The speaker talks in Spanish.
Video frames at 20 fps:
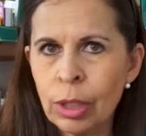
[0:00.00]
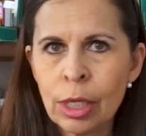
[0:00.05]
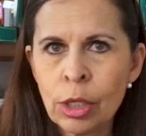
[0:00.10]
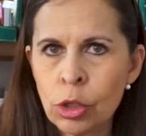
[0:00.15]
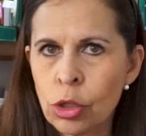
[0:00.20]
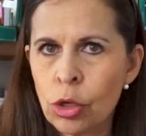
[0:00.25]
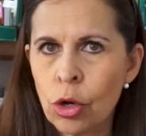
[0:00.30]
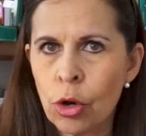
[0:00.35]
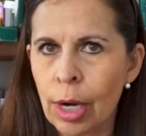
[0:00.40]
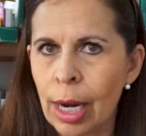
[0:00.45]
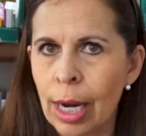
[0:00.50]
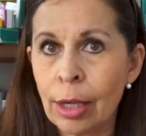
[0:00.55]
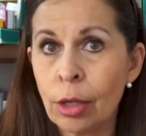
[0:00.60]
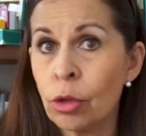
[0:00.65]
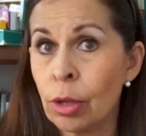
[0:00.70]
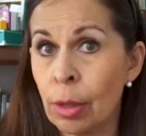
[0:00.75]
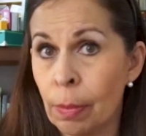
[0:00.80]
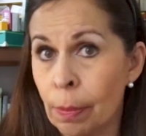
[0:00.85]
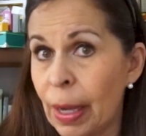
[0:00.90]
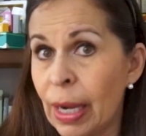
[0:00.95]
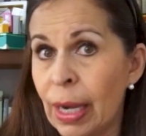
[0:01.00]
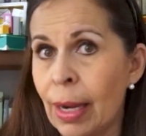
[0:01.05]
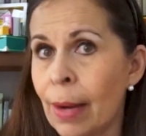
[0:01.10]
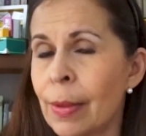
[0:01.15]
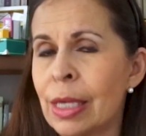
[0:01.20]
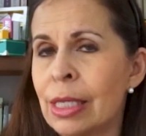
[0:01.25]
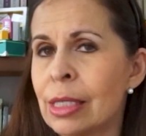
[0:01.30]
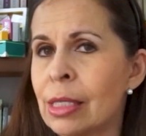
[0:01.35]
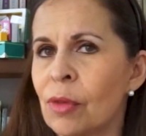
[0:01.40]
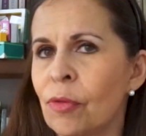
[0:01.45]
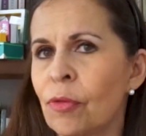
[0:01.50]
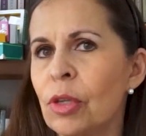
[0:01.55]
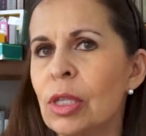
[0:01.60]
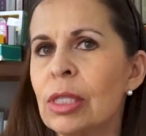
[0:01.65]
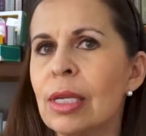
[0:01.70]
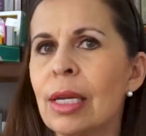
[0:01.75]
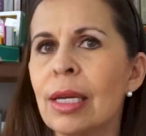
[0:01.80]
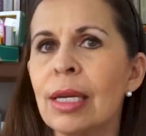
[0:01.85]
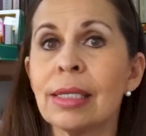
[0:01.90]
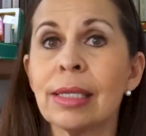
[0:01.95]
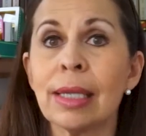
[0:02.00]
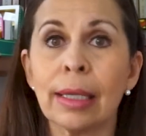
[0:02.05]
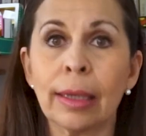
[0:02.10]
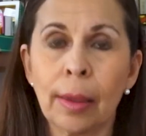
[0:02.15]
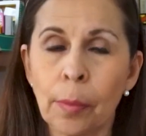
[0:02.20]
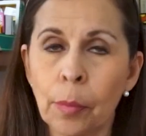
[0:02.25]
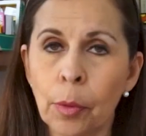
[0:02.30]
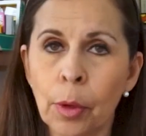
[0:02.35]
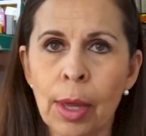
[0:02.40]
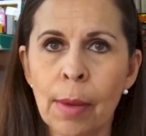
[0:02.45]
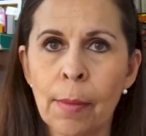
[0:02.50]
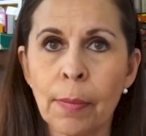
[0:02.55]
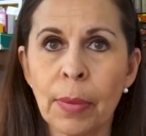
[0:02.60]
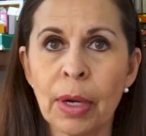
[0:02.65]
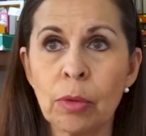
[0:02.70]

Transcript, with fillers: diccionario de palabras difíciles que te puedan